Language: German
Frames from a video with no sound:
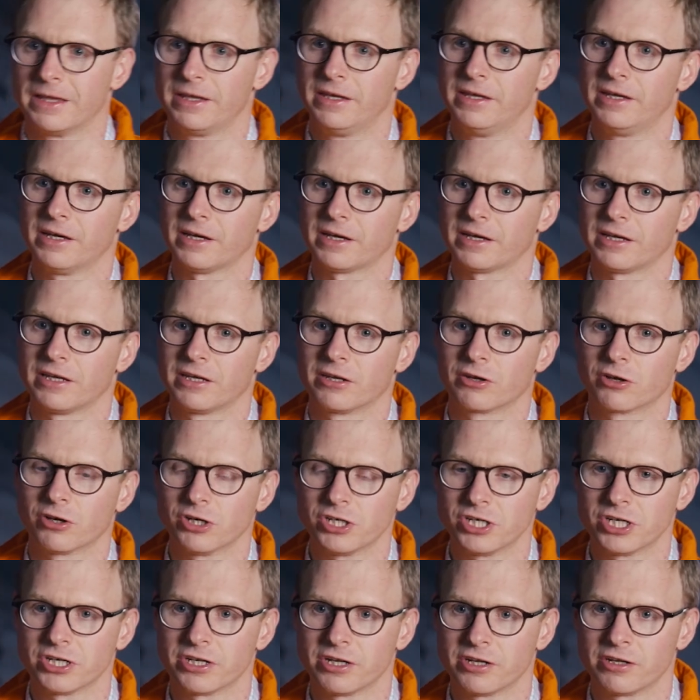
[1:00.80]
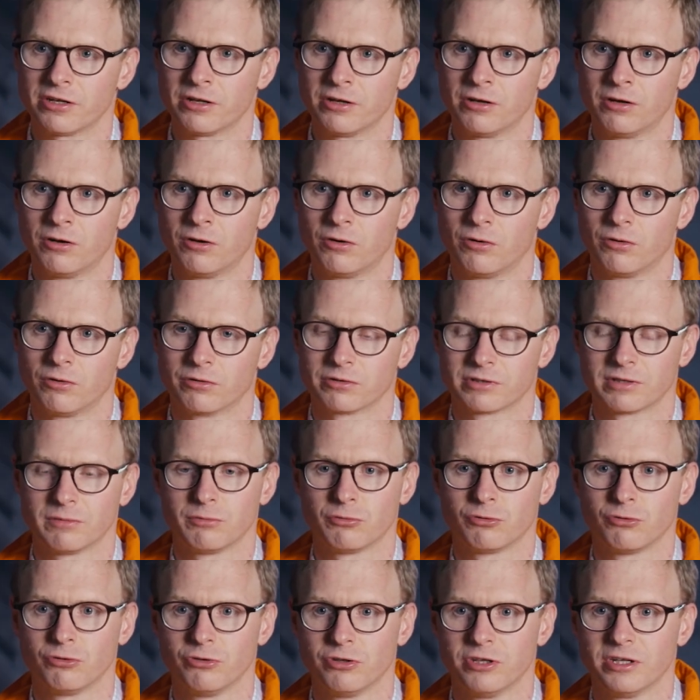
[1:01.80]
Hier in Göschenen und im
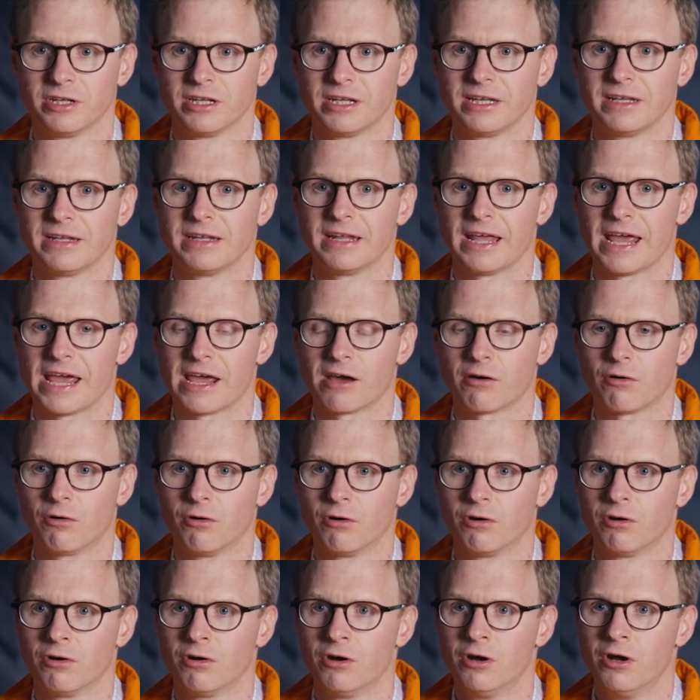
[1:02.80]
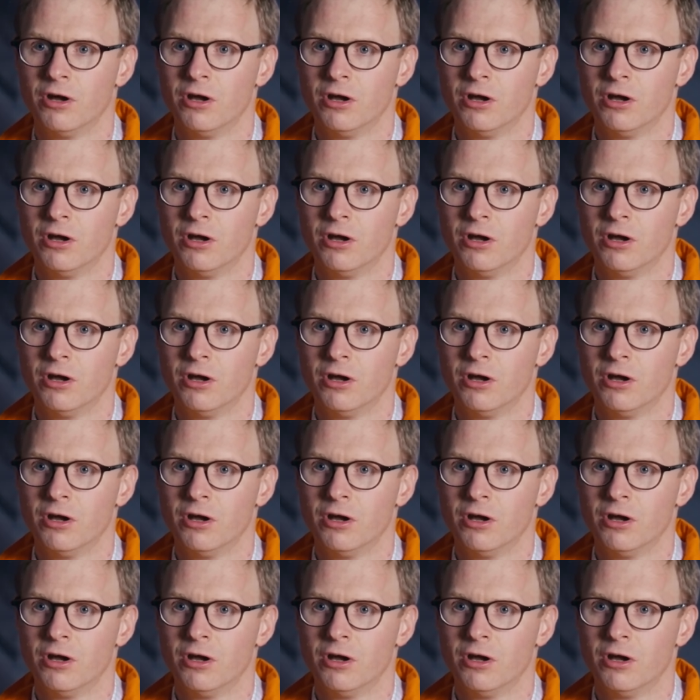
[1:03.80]
Süden in Airolo